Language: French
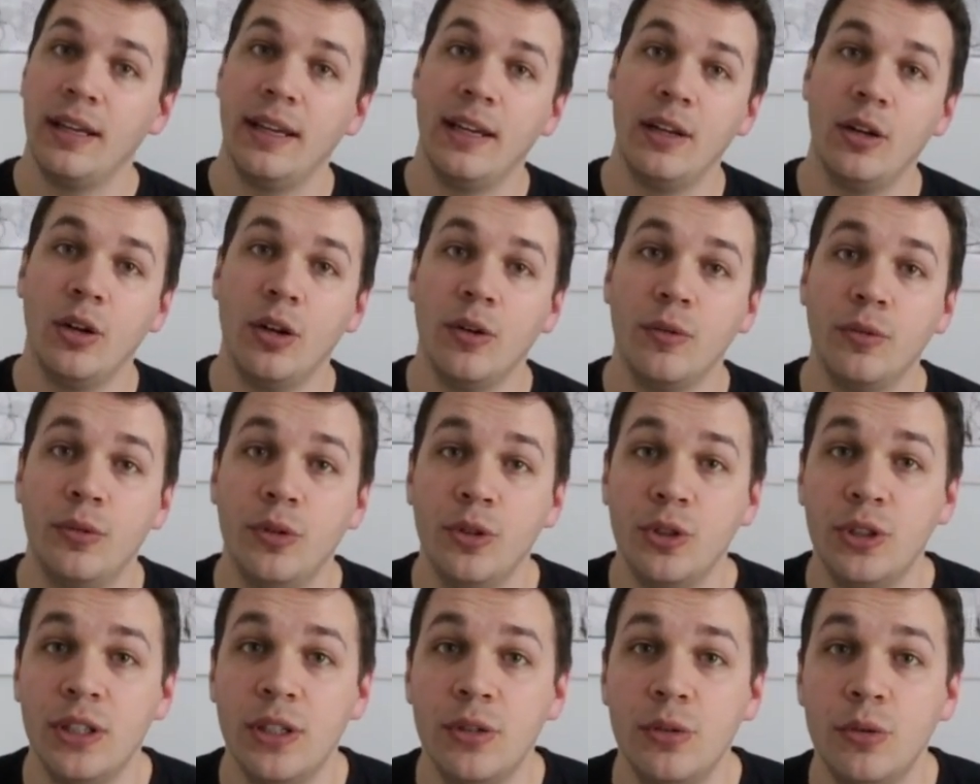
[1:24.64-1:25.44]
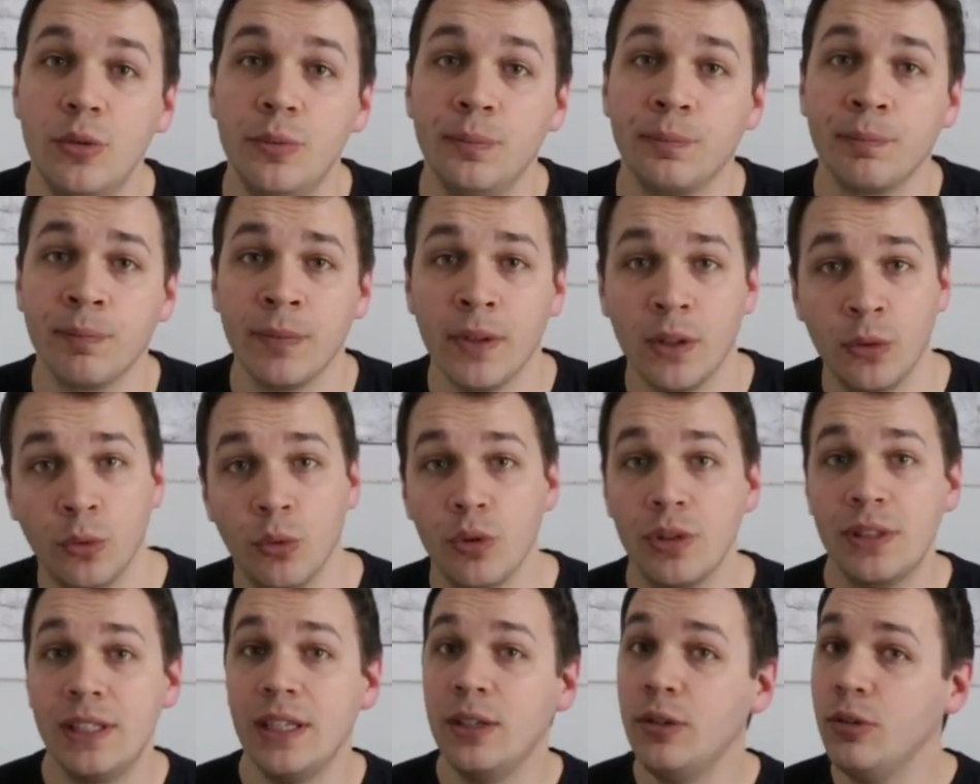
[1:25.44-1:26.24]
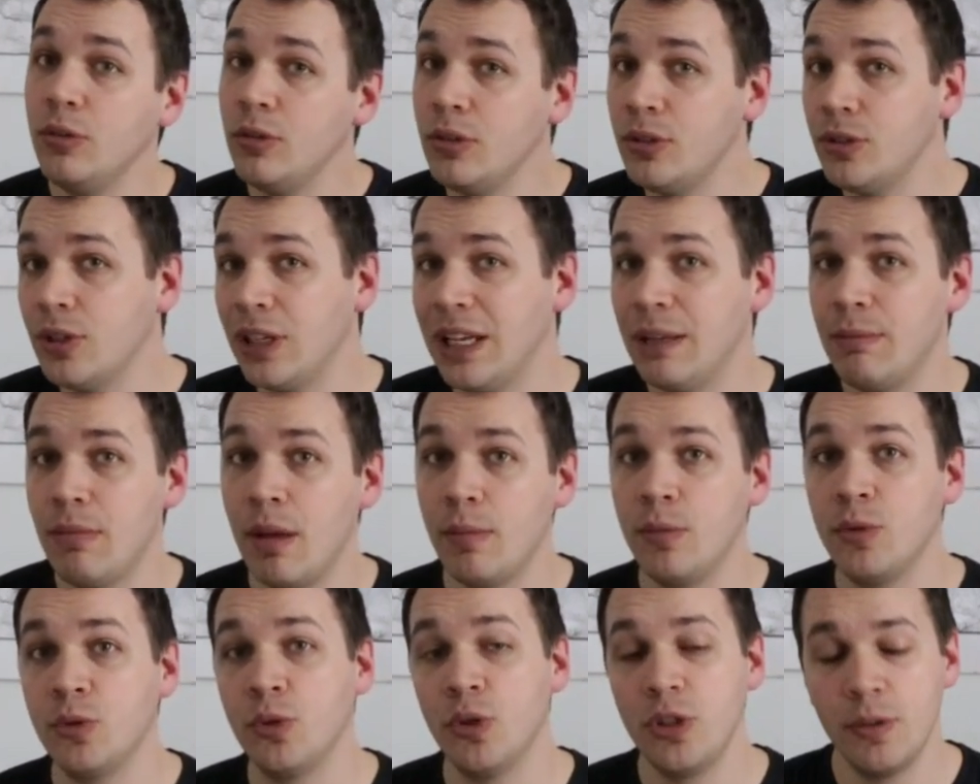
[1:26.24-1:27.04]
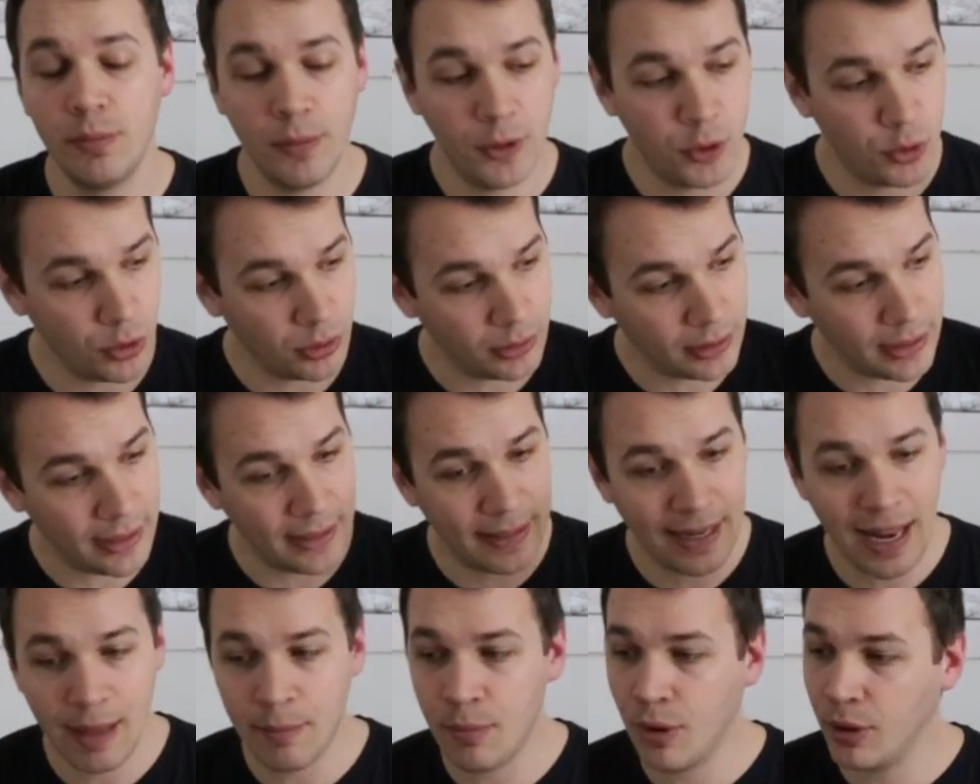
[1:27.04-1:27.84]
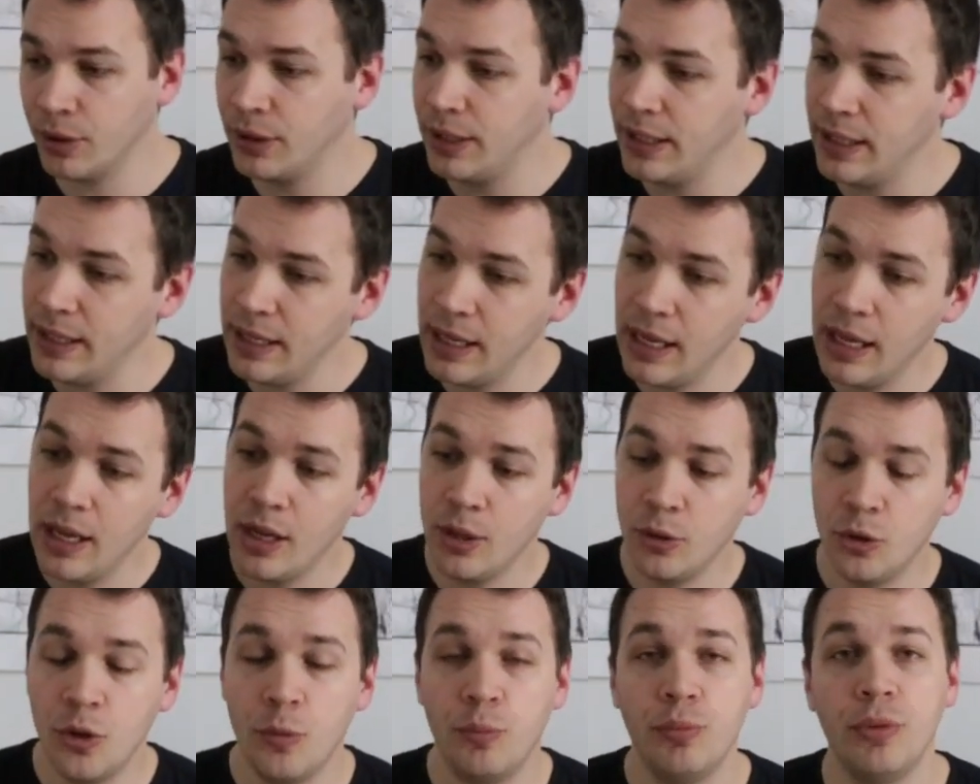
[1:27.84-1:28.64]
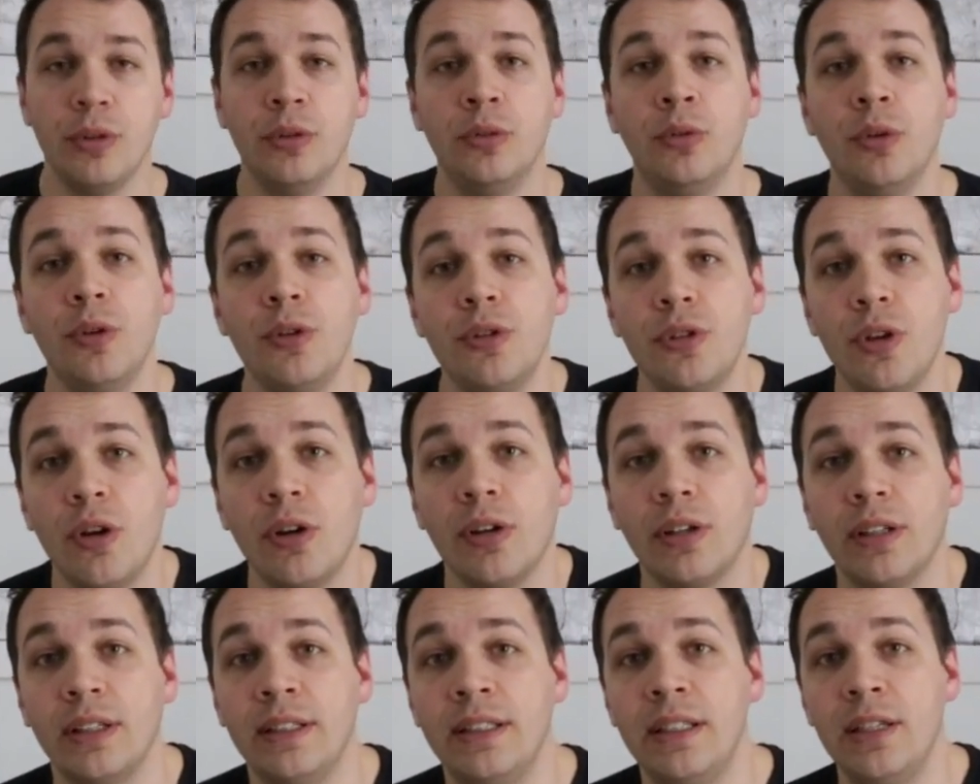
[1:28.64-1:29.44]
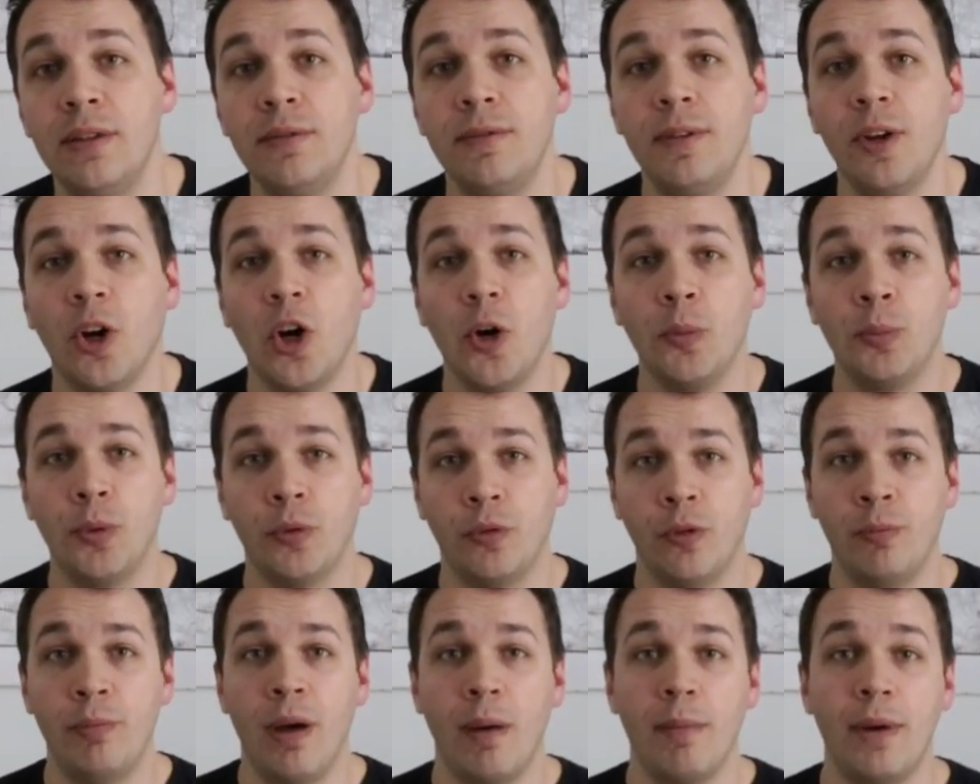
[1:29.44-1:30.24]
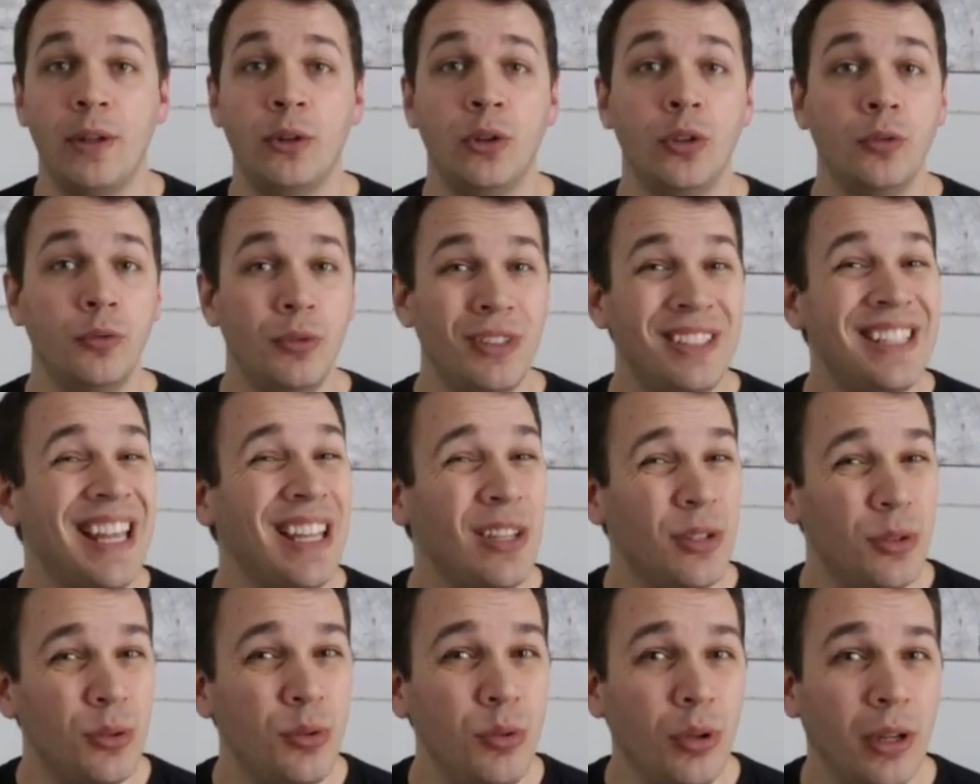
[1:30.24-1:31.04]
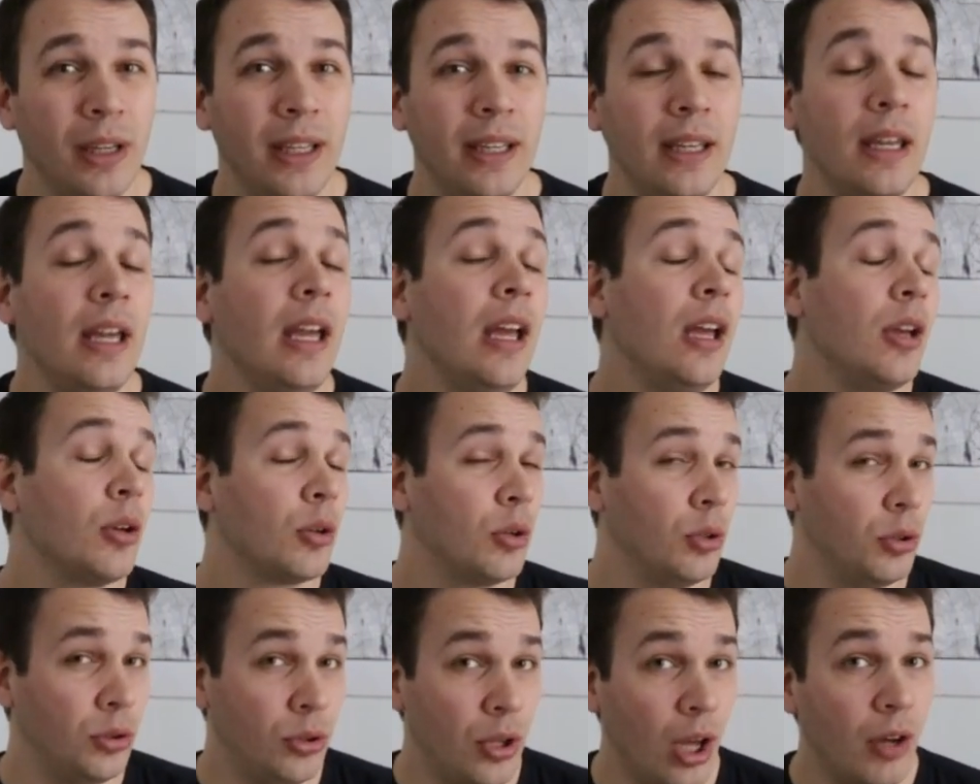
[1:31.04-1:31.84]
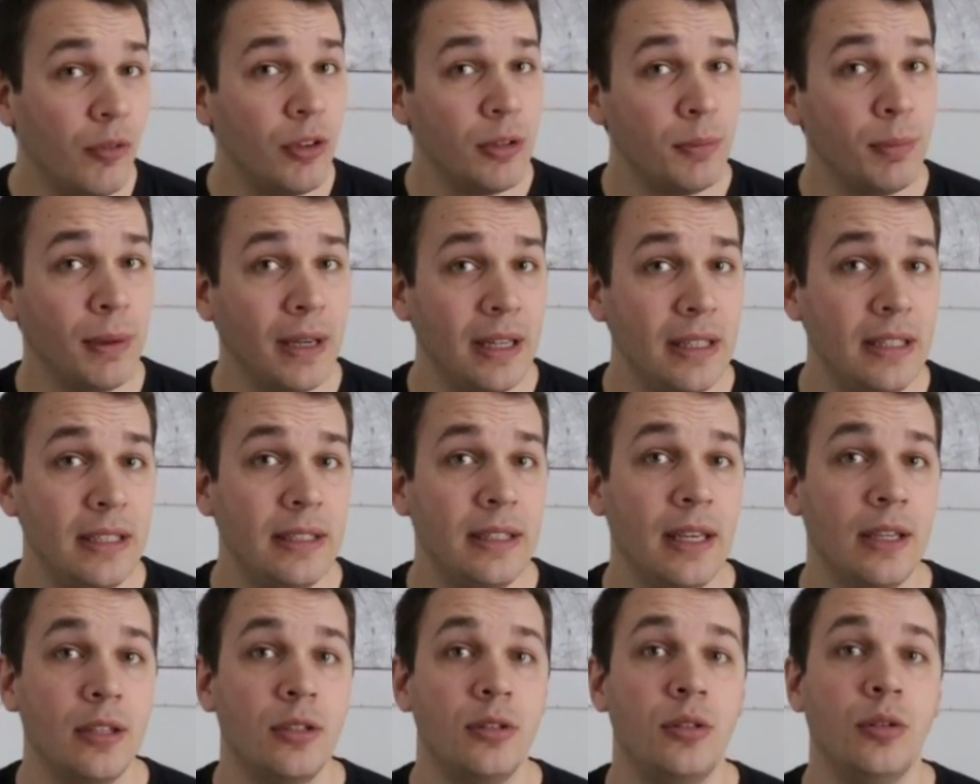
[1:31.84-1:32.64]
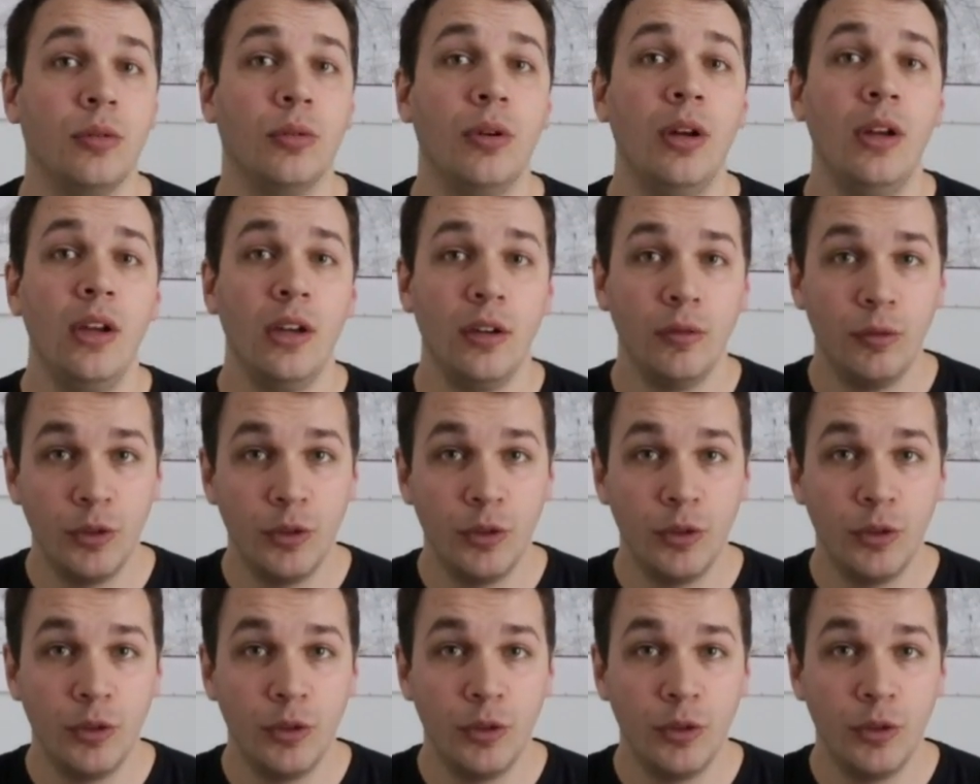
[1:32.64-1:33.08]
et l'œuvre de Jésus. Donc c'est une seule et même chose, mais je suis en train de l'aborder depuis deux angles différents pour vous permettre de vous assurer que dans votre prédication,